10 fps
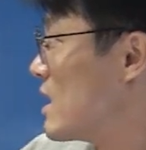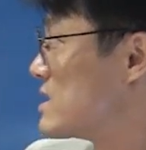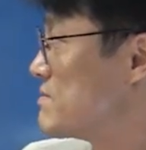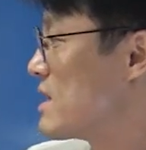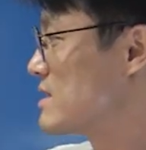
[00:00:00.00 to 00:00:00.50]

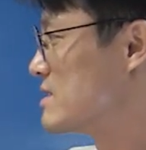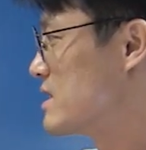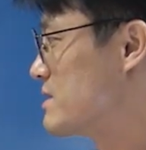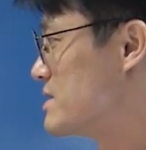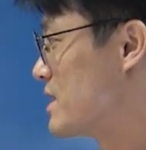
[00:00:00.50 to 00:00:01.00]
침해하지
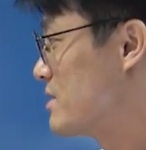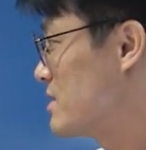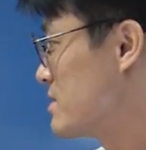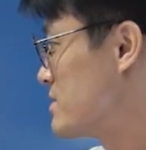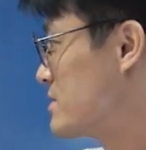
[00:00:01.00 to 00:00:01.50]
않는다고
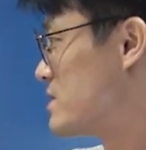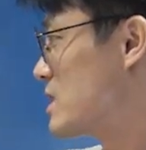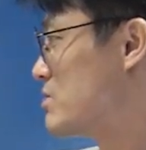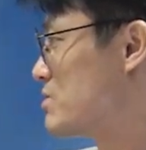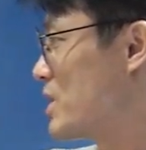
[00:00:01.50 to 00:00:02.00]
는데요
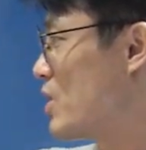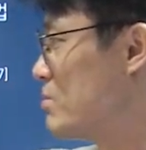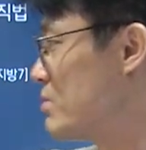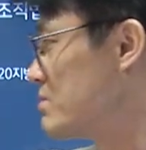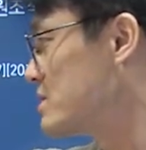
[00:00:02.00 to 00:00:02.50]
자, 우리
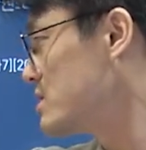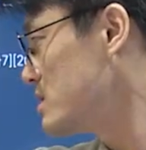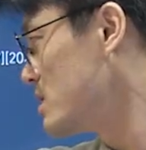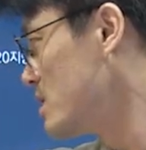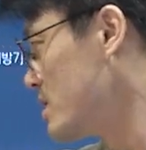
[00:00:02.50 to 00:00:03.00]
헌법은